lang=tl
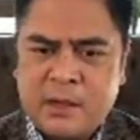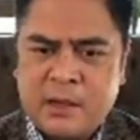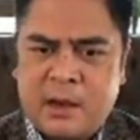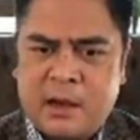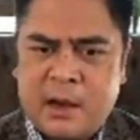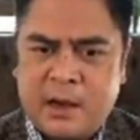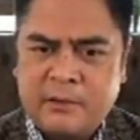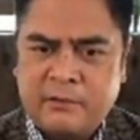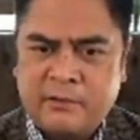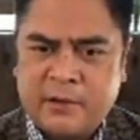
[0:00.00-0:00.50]

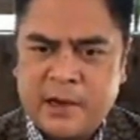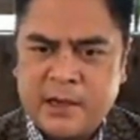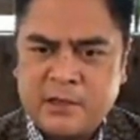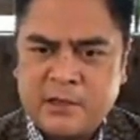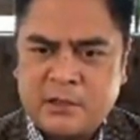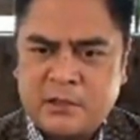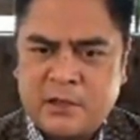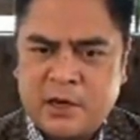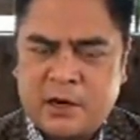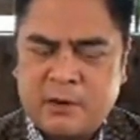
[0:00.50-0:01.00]

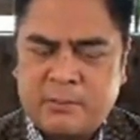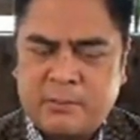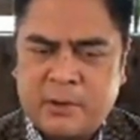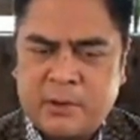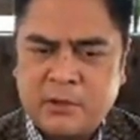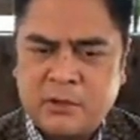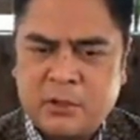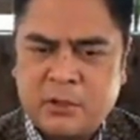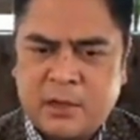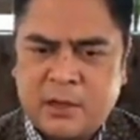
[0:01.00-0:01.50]
Advice
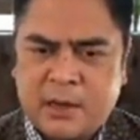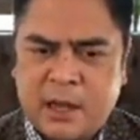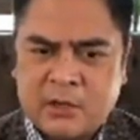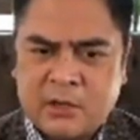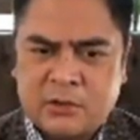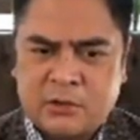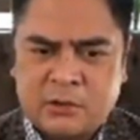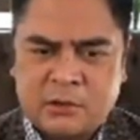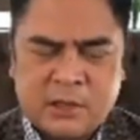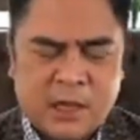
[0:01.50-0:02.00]
Chairperson ng
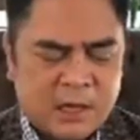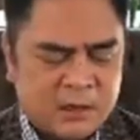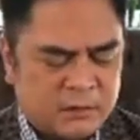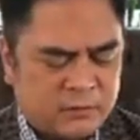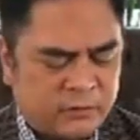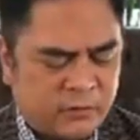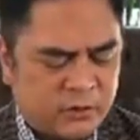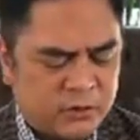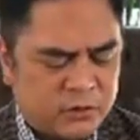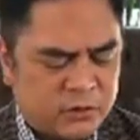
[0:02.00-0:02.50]
National
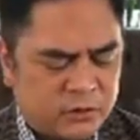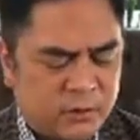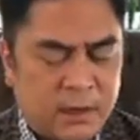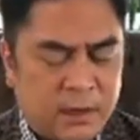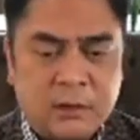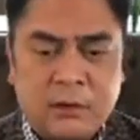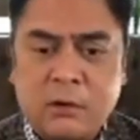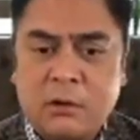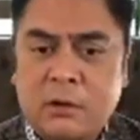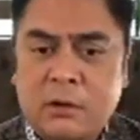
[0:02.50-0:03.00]
Task Force to
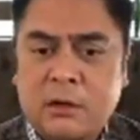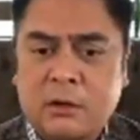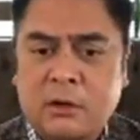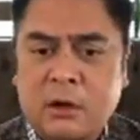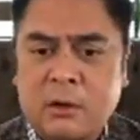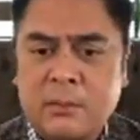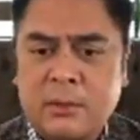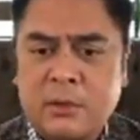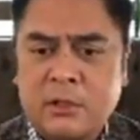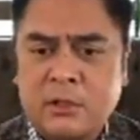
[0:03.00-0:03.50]
End Local
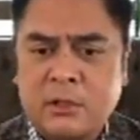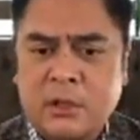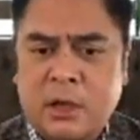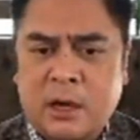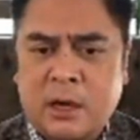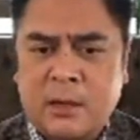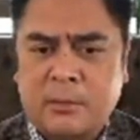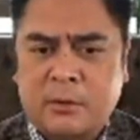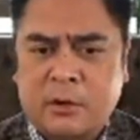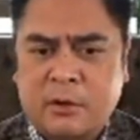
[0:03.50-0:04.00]
Communist
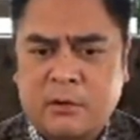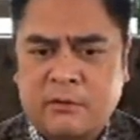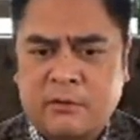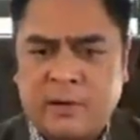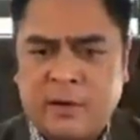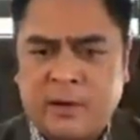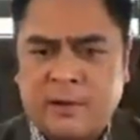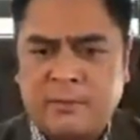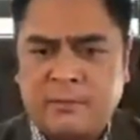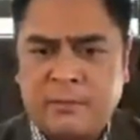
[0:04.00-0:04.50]
Armed
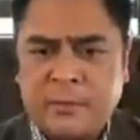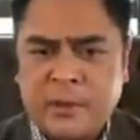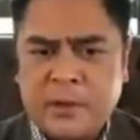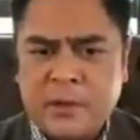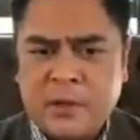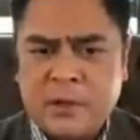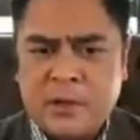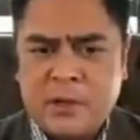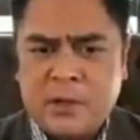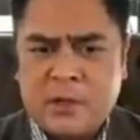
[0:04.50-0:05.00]
Conflict,
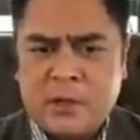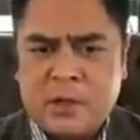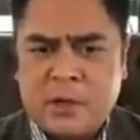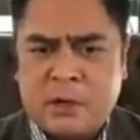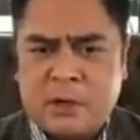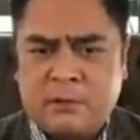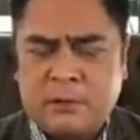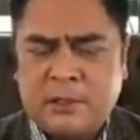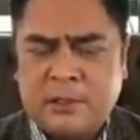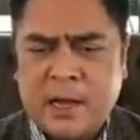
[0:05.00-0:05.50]

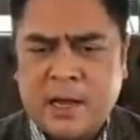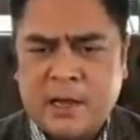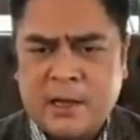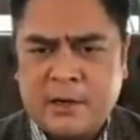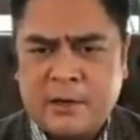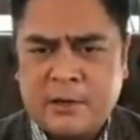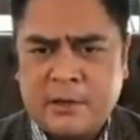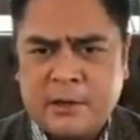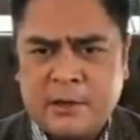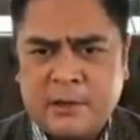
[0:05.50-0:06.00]

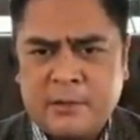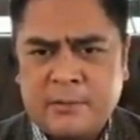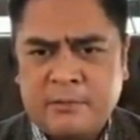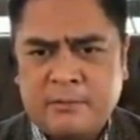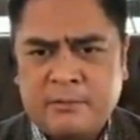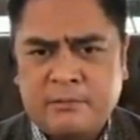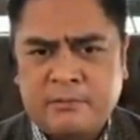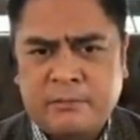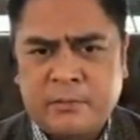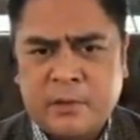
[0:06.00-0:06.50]
retired
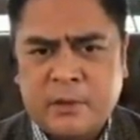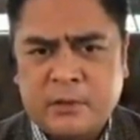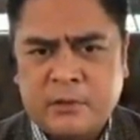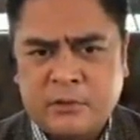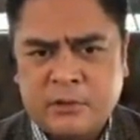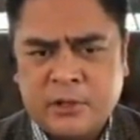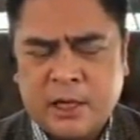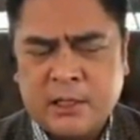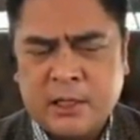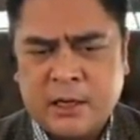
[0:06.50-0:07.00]

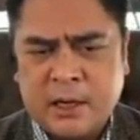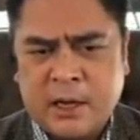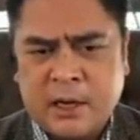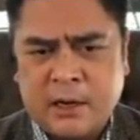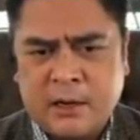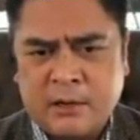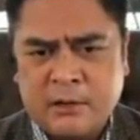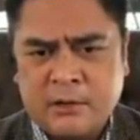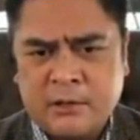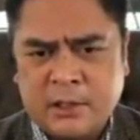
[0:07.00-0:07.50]
General
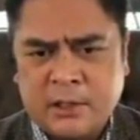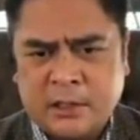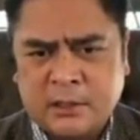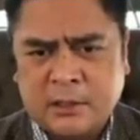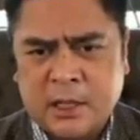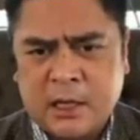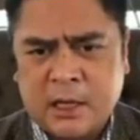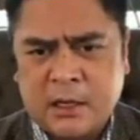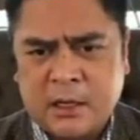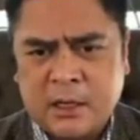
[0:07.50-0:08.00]

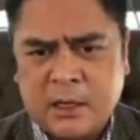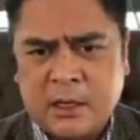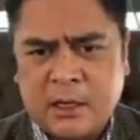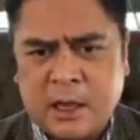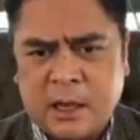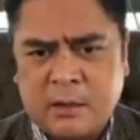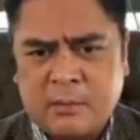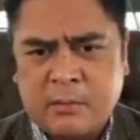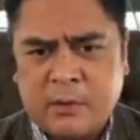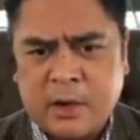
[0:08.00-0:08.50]
Secretary
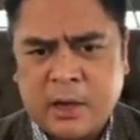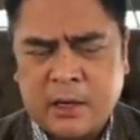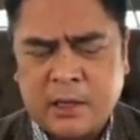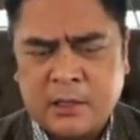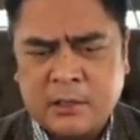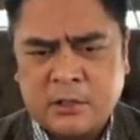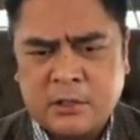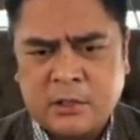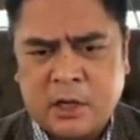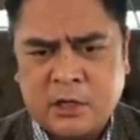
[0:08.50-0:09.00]

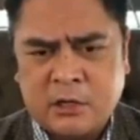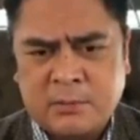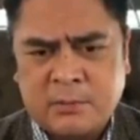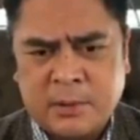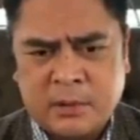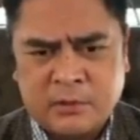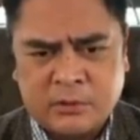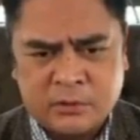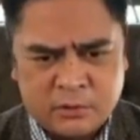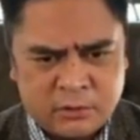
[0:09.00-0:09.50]
Hermogenes
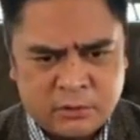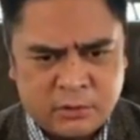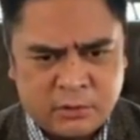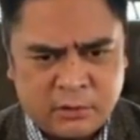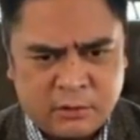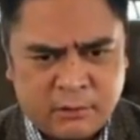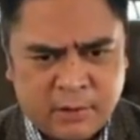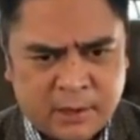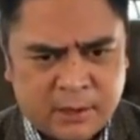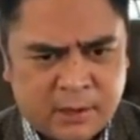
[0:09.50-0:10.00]
Esperon Jr.
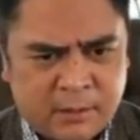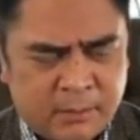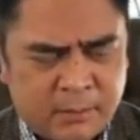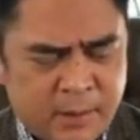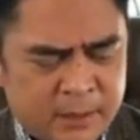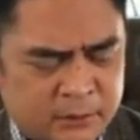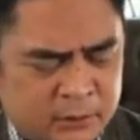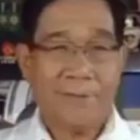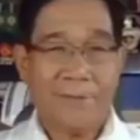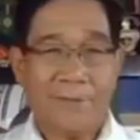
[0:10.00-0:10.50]
Welcome
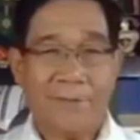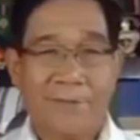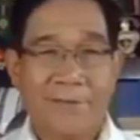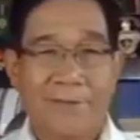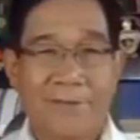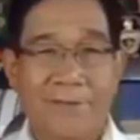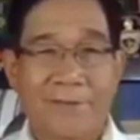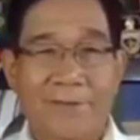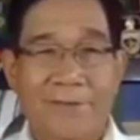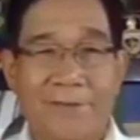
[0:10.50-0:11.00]
back to the
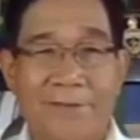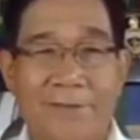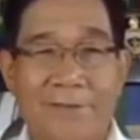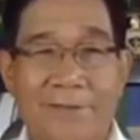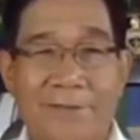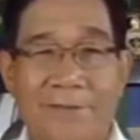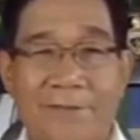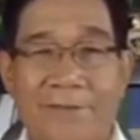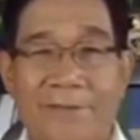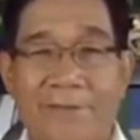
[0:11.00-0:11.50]
program, sir.
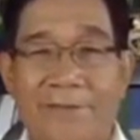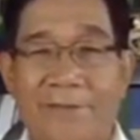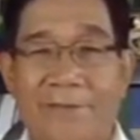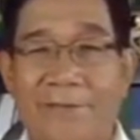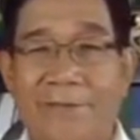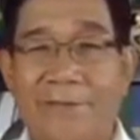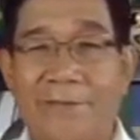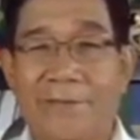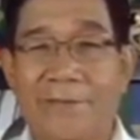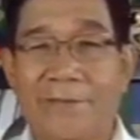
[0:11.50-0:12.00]

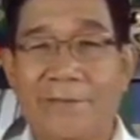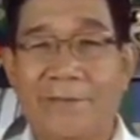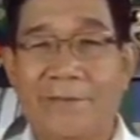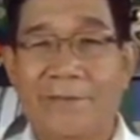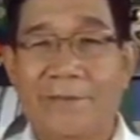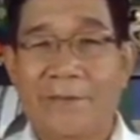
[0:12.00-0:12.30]
Magandang umaga po.